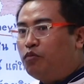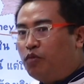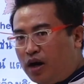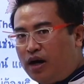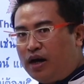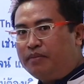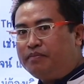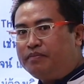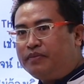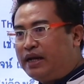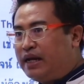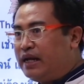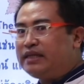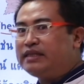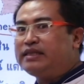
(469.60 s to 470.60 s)
verb
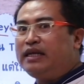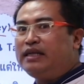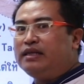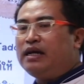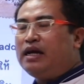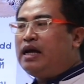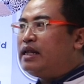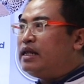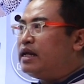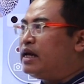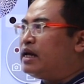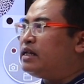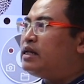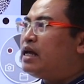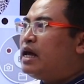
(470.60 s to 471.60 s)
ใดๆทั้งสิ้นดัง
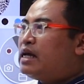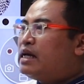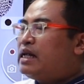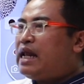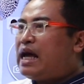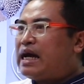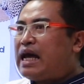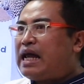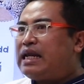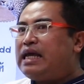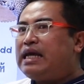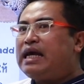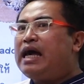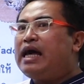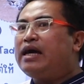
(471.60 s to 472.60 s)
นั้นหลักการ
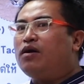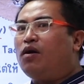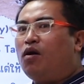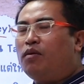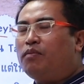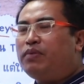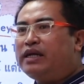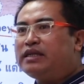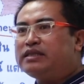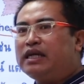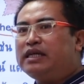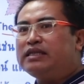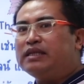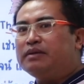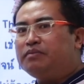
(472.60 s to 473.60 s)
ง่ายๆของ
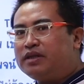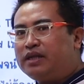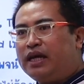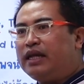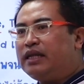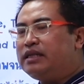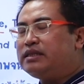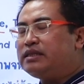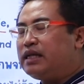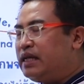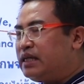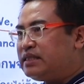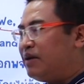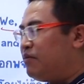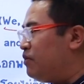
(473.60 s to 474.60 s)
present simple tense นัก
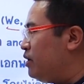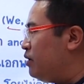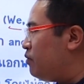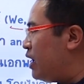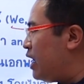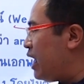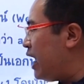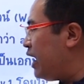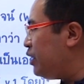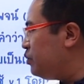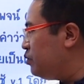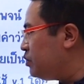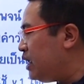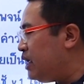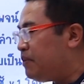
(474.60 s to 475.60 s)
เรียนจำไว้เลยว่าให้
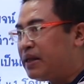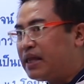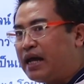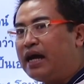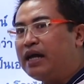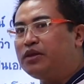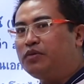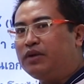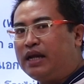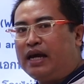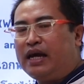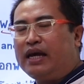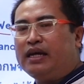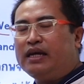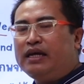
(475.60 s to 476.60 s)
ดูที่ประธานตัวห
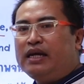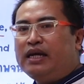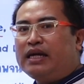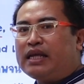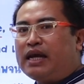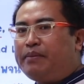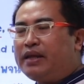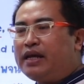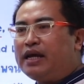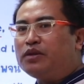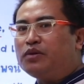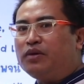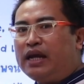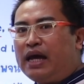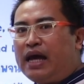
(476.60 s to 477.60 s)
น้า ถ้าประธาน
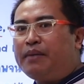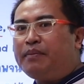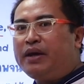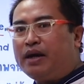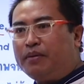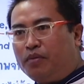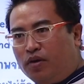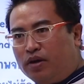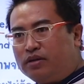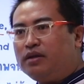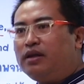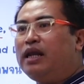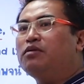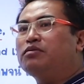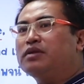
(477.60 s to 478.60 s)
ตัวหน้าเป็นเอกพจน์
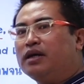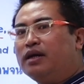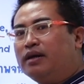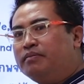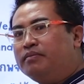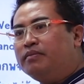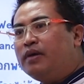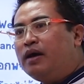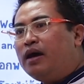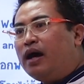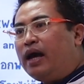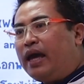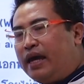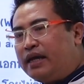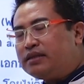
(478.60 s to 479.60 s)
เราเติม
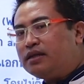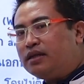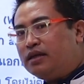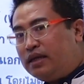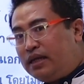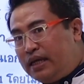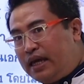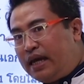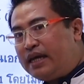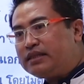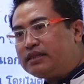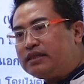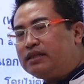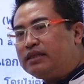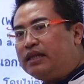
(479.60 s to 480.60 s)
s หรือ es
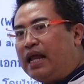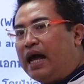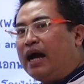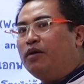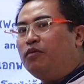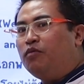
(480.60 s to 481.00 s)
หลัง